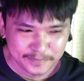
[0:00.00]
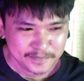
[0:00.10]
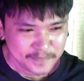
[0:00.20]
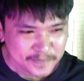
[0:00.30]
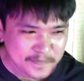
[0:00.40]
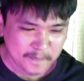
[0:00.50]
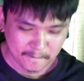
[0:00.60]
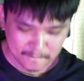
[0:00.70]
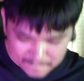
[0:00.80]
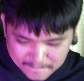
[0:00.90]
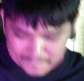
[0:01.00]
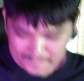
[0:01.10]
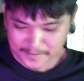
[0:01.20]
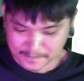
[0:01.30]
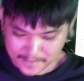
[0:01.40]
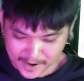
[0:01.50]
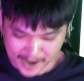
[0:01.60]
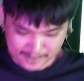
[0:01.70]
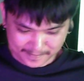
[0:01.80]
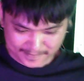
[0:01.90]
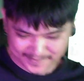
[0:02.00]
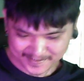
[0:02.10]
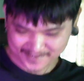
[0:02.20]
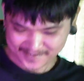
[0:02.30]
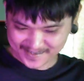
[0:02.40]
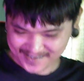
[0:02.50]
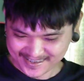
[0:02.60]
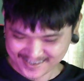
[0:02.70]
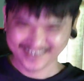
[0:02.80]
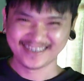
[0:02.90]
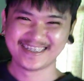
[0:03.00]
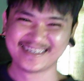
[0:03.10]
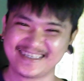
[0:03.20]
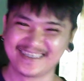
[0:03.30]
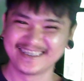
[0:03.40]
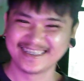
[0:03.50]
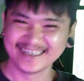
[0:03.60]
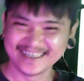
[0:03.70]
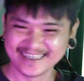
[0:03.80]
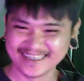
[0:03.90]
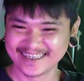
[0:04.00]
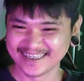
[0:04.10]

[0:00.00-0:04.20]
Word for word: เซฟุตเอ็มกับไอ้ละเอ็มบีทเอ็มซิติน